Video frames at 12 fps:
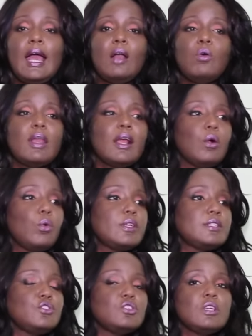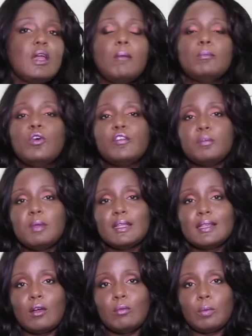Agora a coisa de
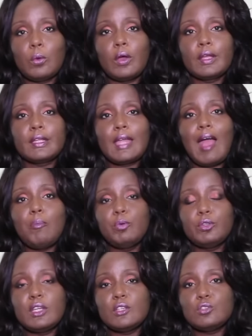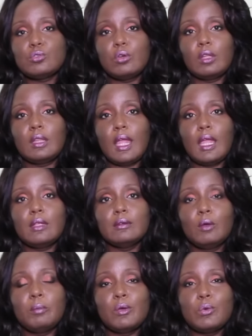movimentar um blog a poder de
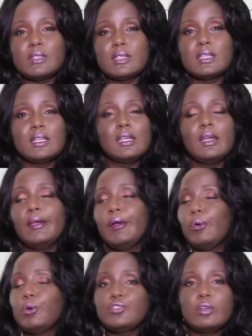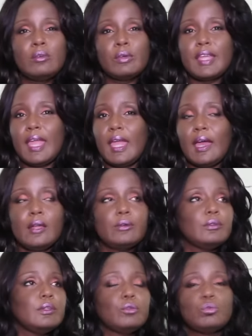sorteio é uma coisa que hoje eu não
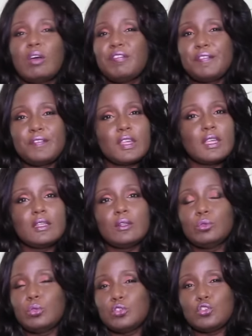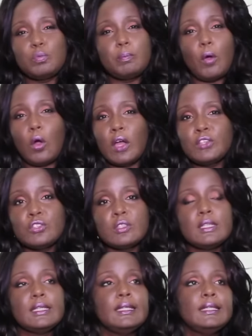quero, não tô afim, não tô
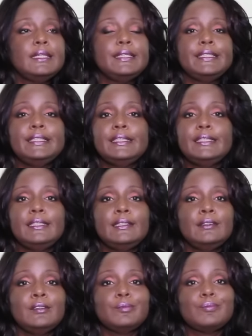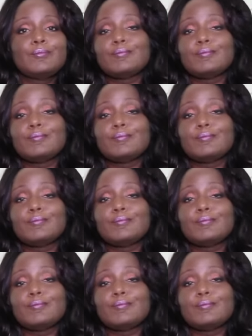disposta e